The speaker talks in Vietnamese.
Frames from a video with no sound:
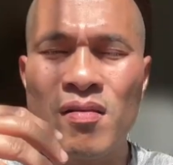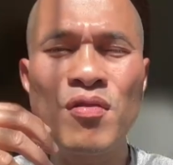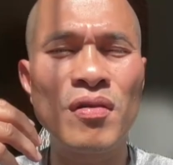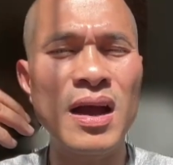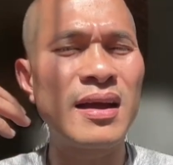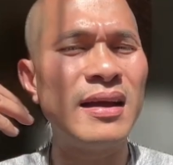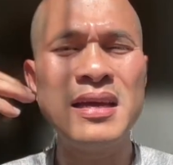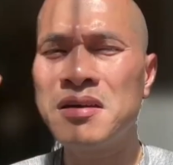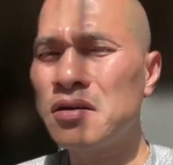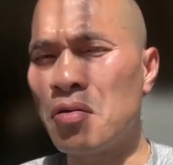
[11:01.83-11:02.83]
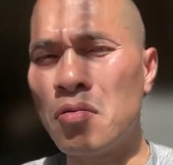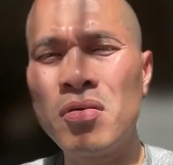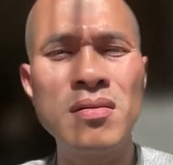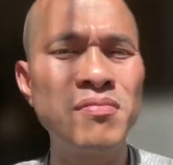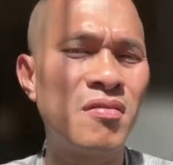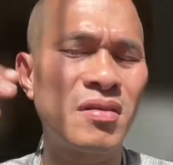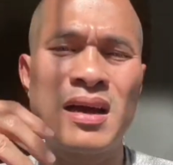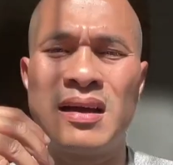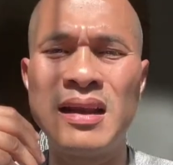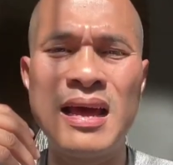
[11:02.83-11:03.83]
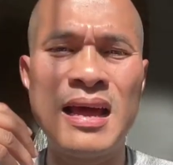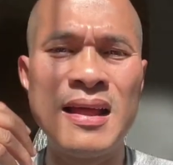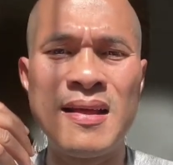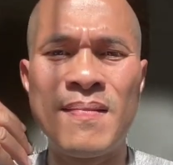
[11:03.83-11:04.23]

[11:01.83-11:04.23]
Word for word: không còn cần nghiên cứu không còn cần là